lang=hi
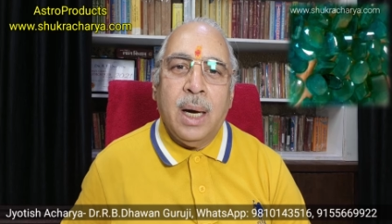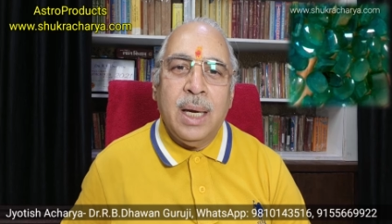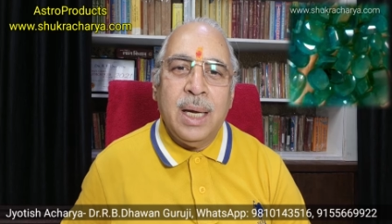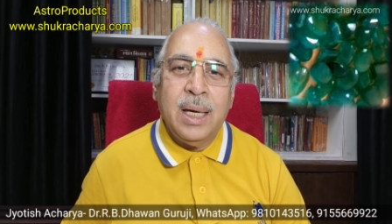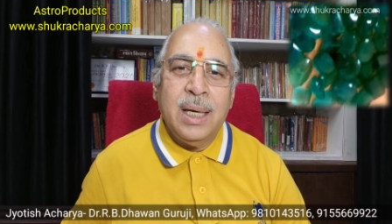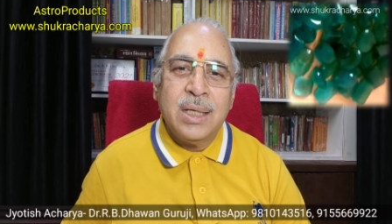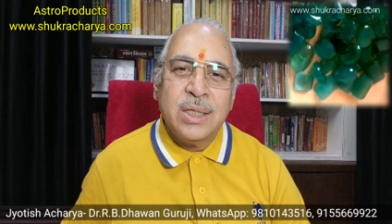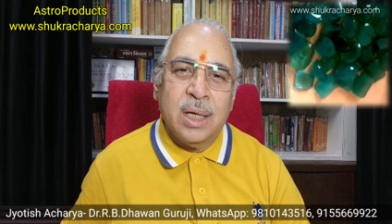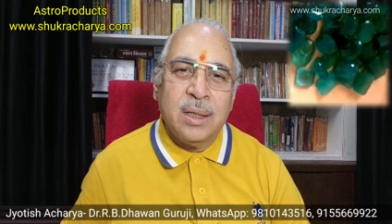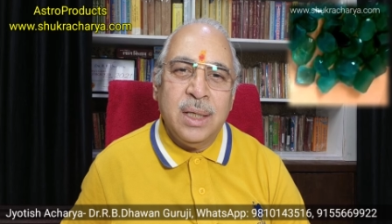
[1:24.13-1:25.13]
अलग अलग
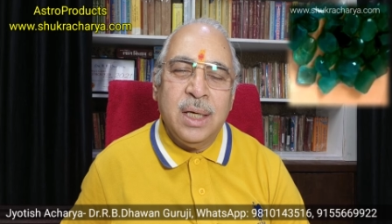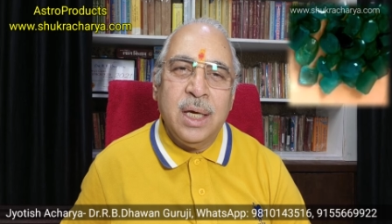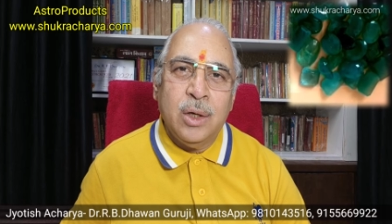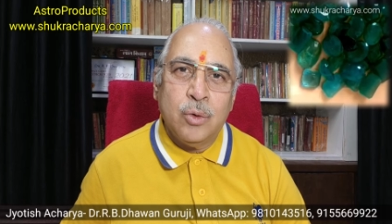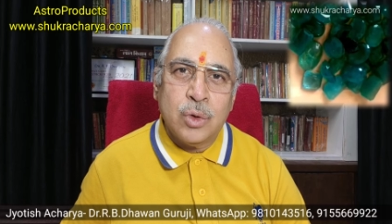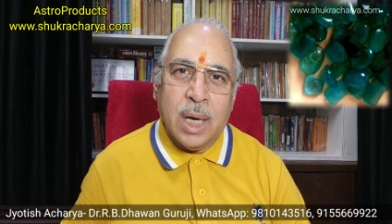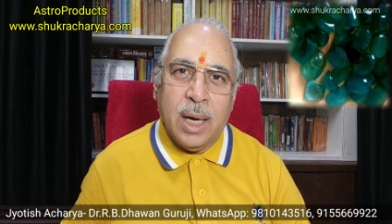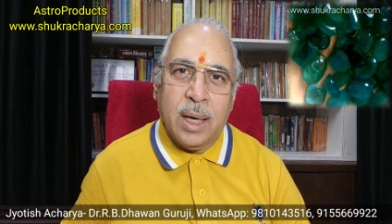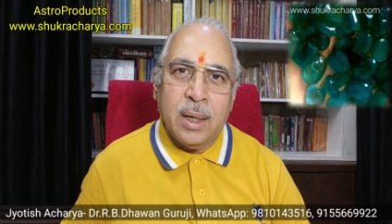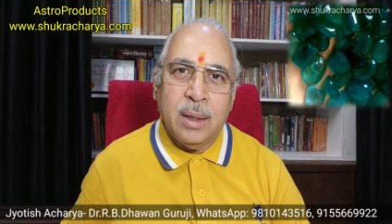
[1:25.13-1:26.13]
शक्ति के
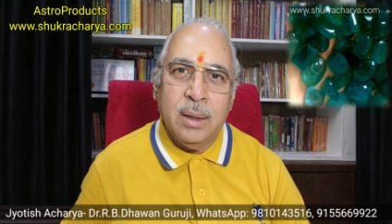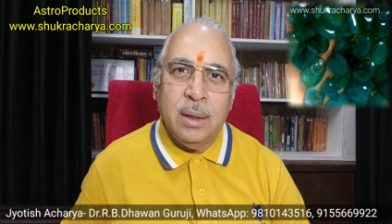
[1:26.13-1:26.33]
अनुसार